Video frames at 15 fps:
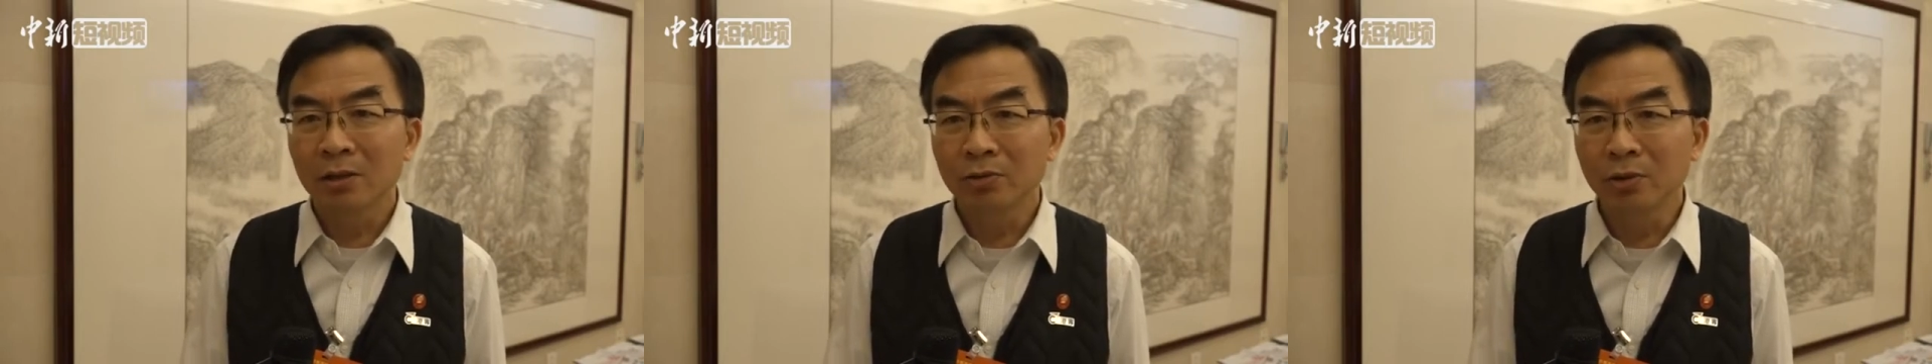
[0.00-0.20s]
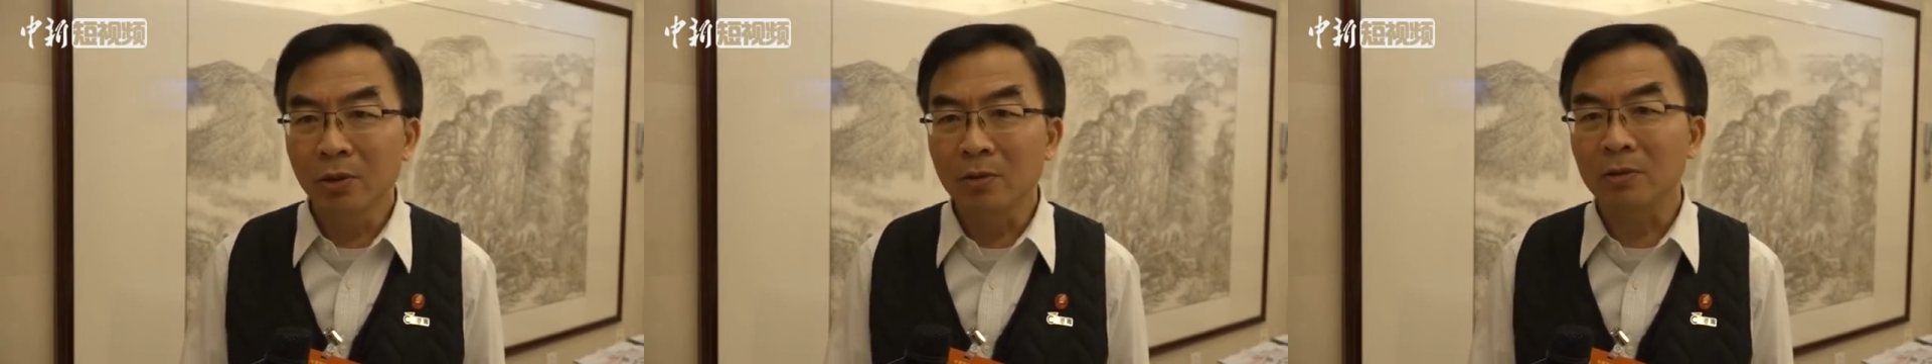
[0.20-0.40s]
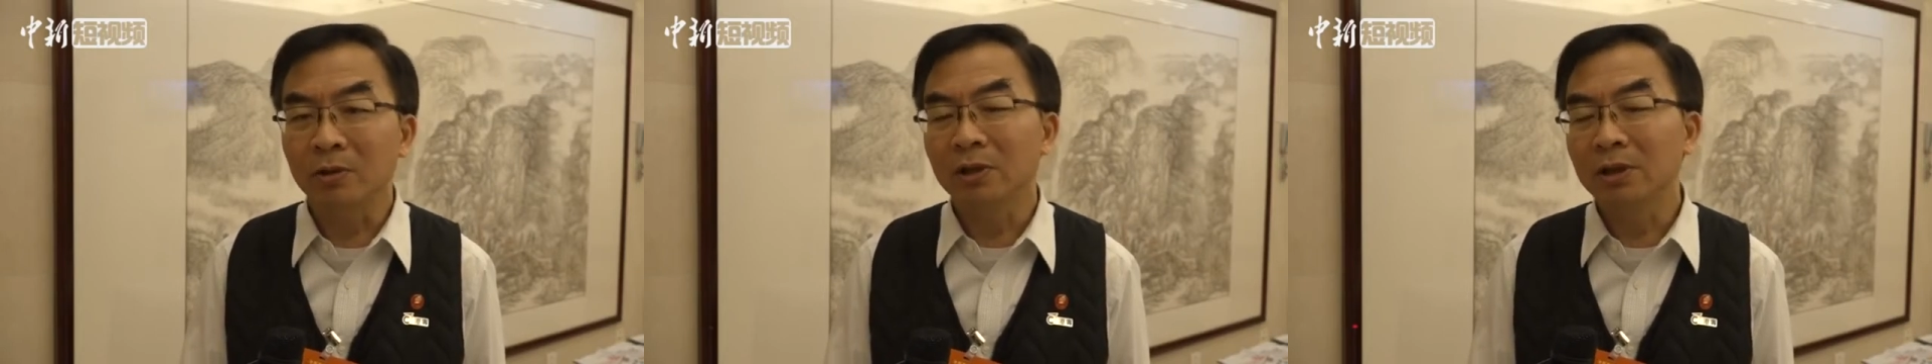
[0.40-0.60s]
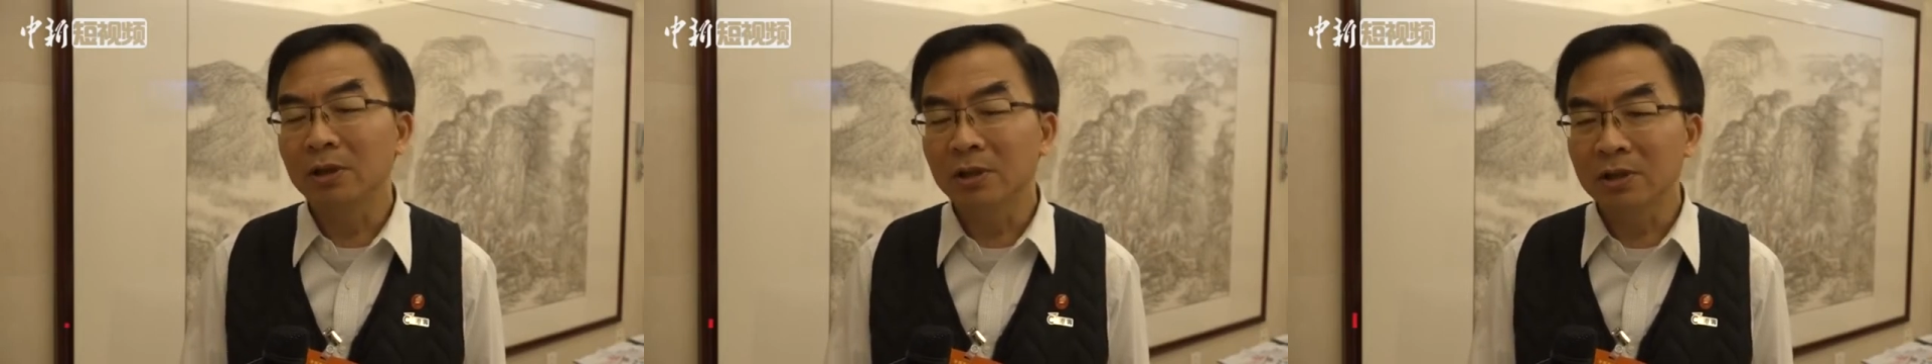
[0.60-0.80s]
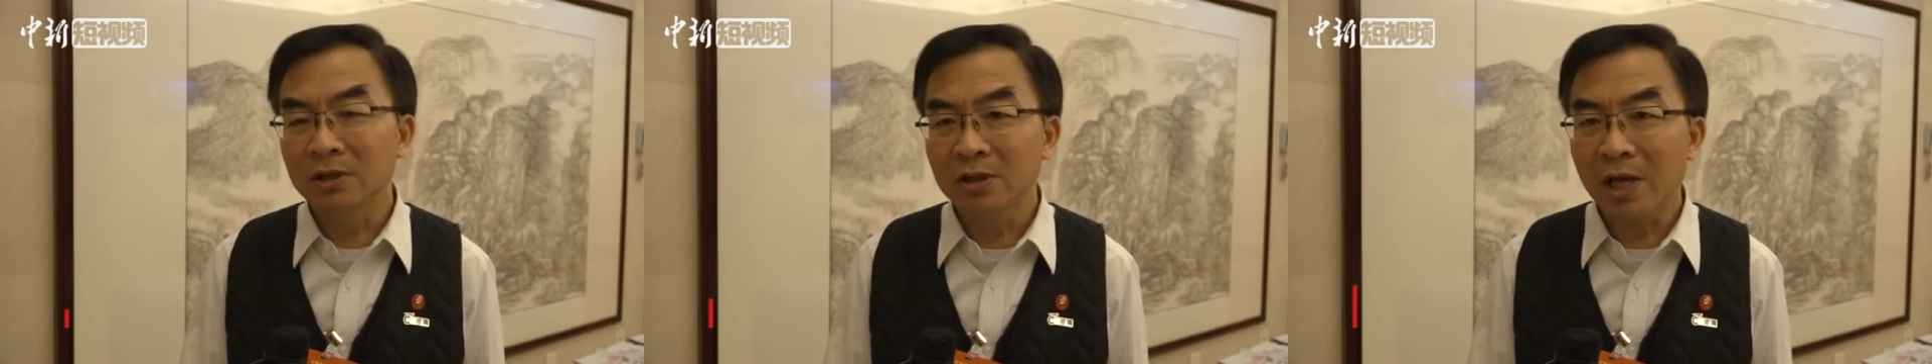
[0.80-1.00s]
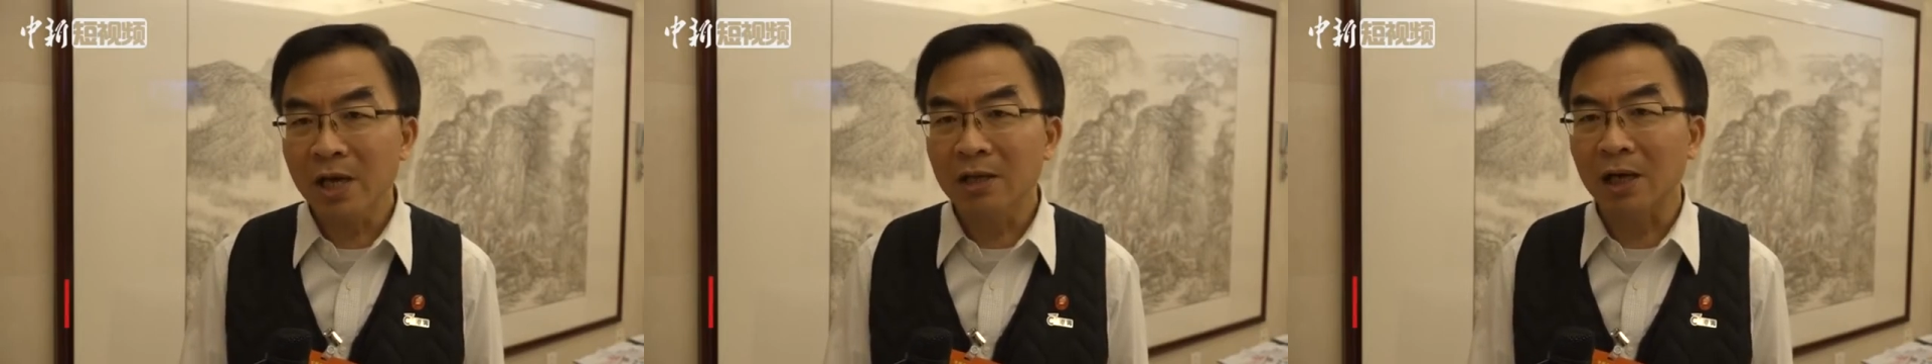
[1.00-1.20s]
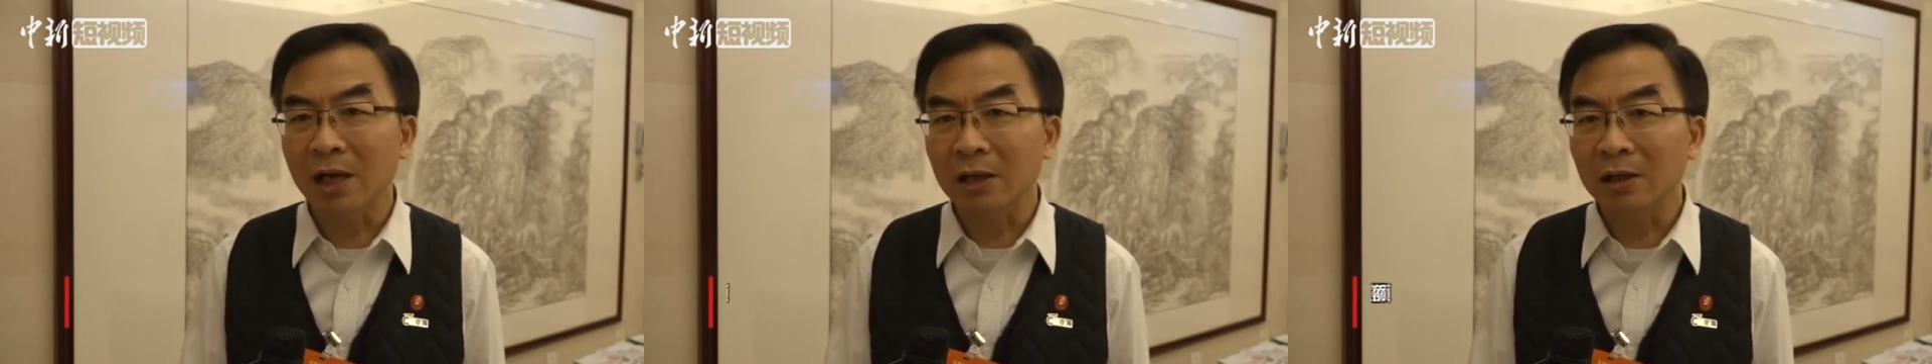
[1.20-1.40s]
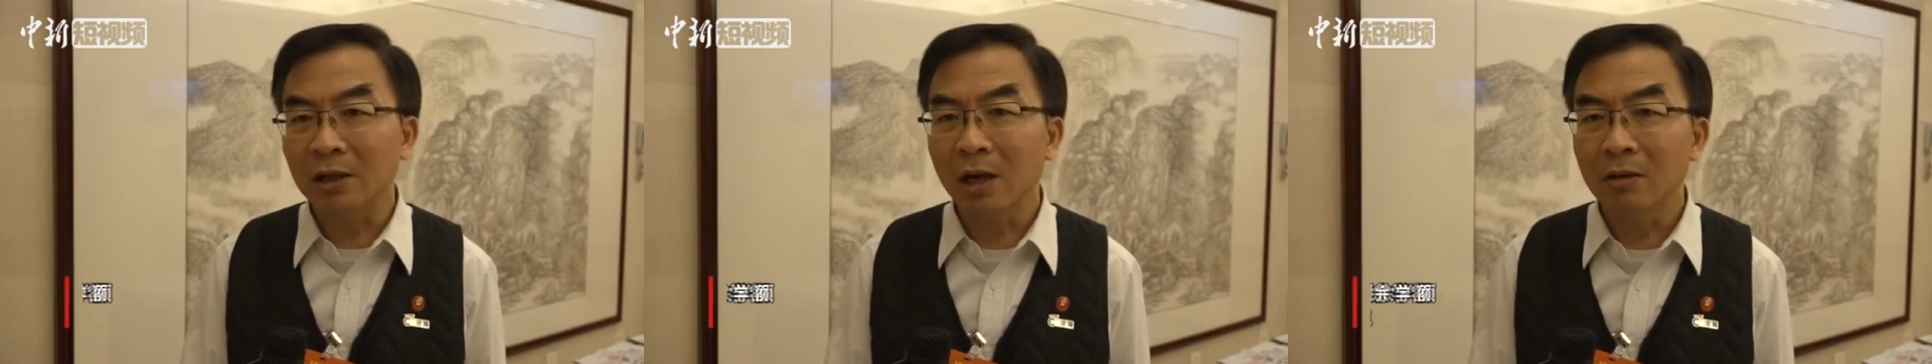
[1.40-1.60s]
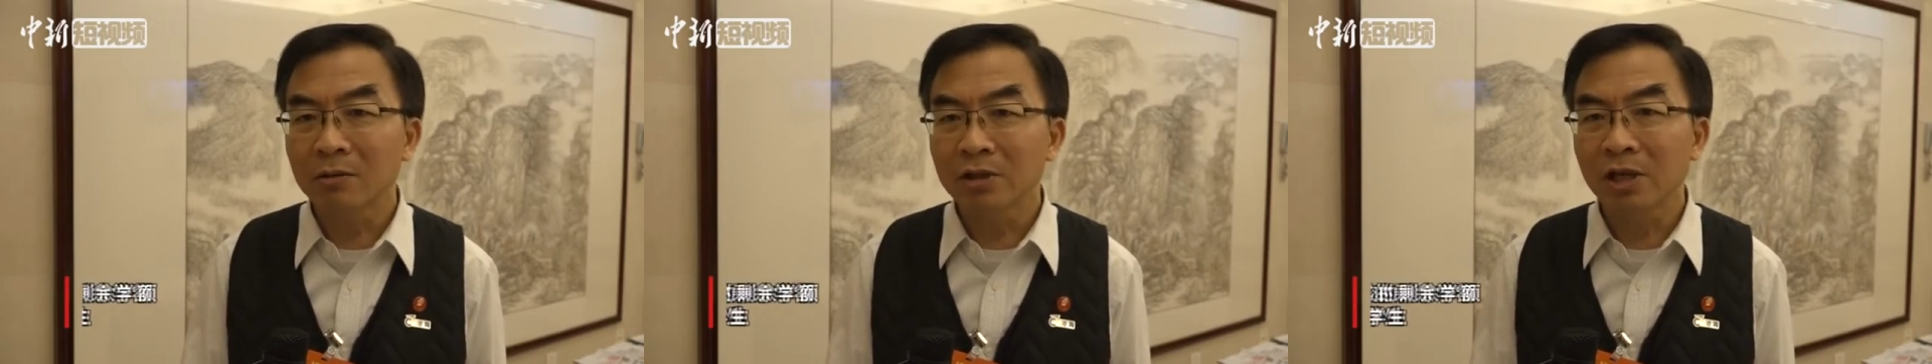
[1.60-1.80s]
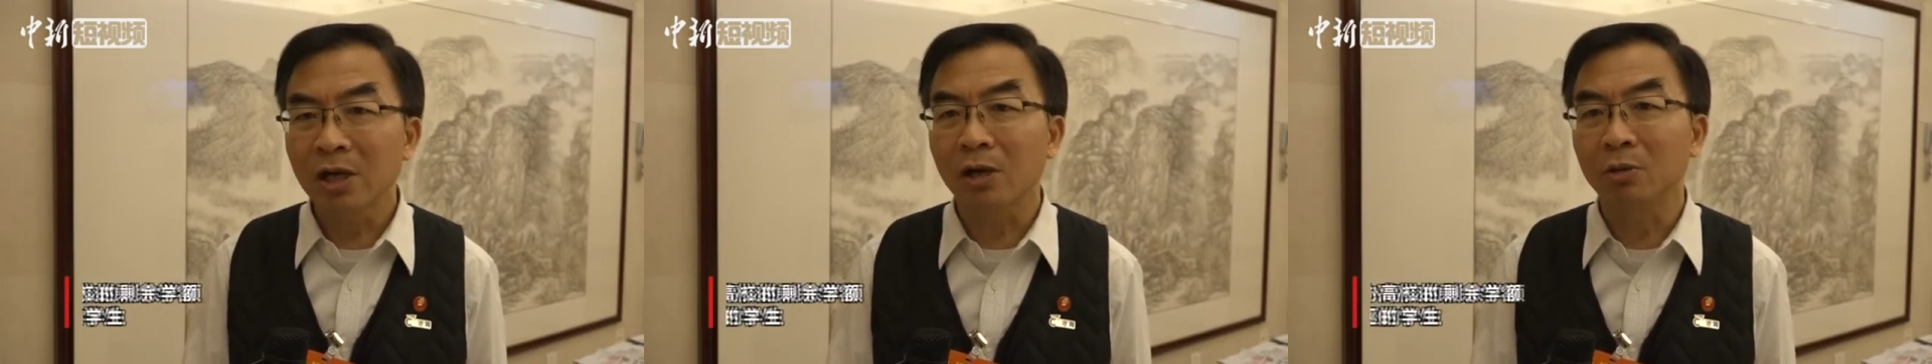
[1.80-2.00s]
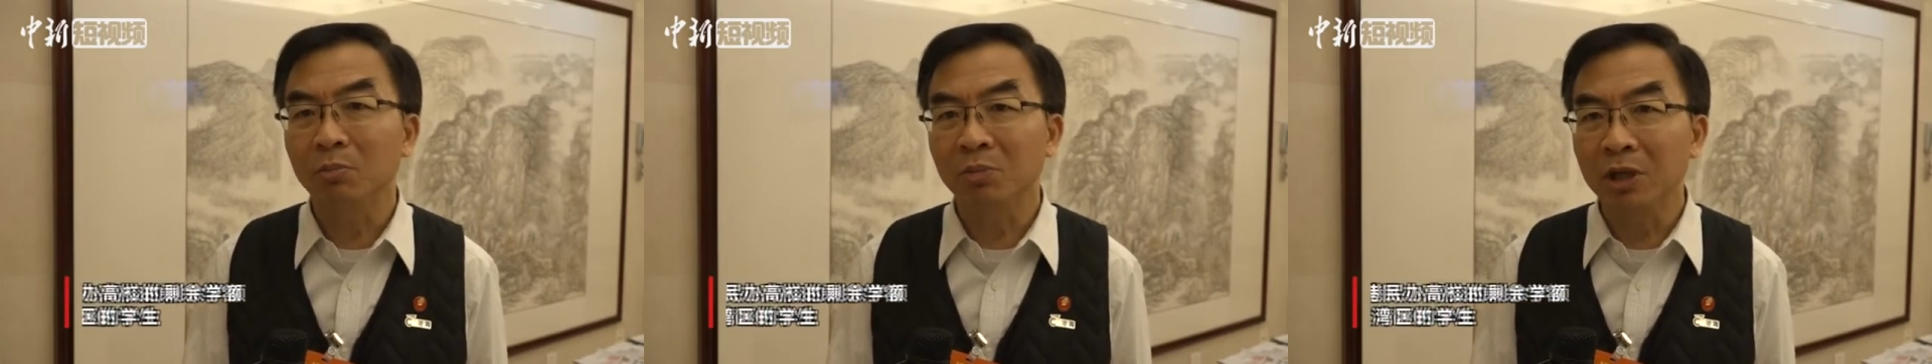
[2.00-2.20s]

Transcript: 用香港高校、